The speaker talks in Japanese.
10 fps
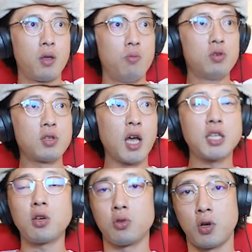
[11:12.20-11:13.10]

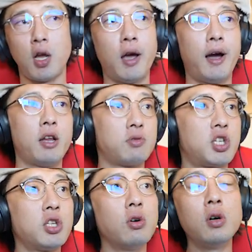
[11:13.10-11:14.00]
難しいこと考えろ
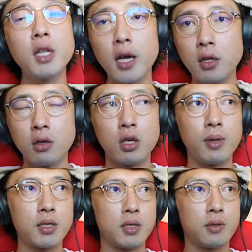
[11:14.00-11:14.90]
自動でやってくれ
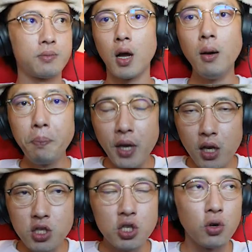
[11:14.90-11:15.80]
ます。完璧
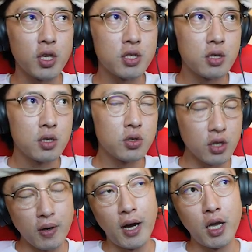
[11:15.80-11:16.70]
に自動です。そ
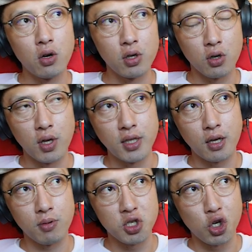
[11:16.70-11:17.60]
れでは早送りでご覧いただきま